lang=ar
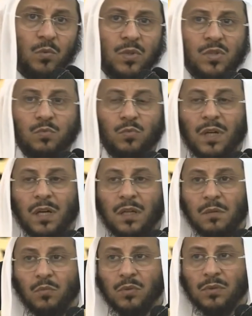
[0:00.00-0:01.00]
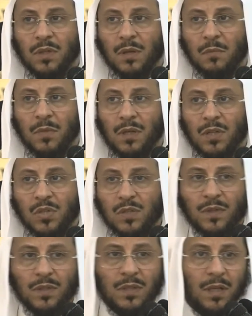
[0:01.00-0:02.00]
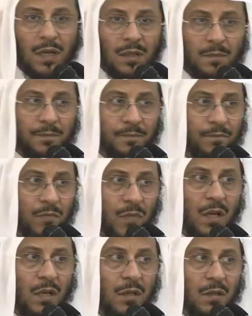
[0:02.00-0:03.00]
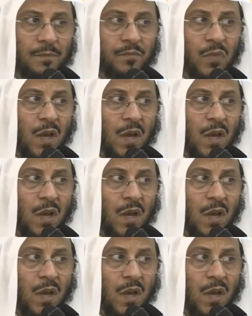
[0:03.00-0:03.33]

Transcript: واسم العليم متضمن لصفة العلم العلم